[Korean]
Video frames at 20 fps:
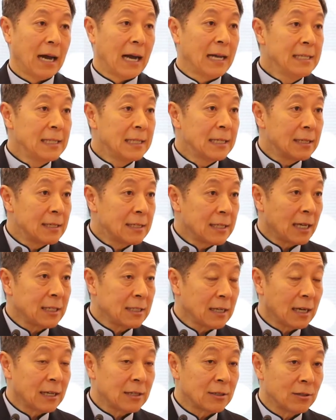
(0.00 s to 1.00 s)
안식일을
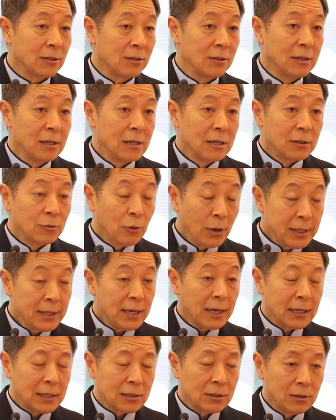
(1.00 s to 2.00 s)
찾아가서
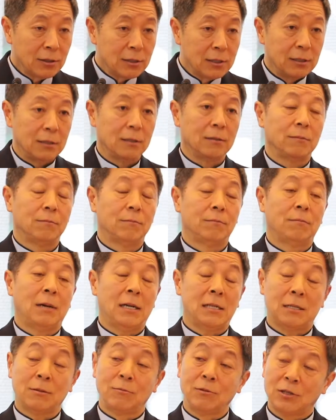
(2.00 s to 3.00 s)
회당에서
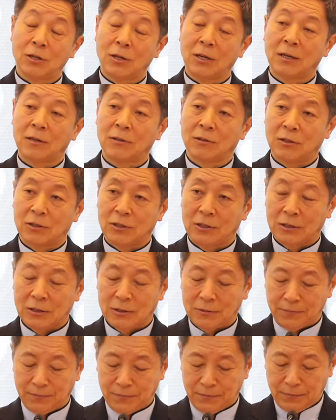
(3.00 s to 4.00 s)
말씀을 전하는
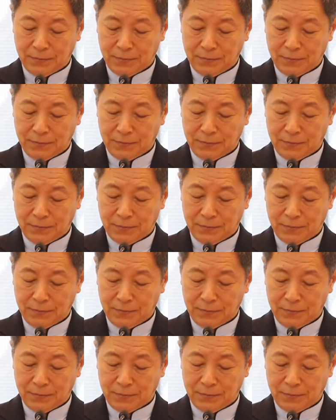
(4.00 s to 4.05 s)
것이.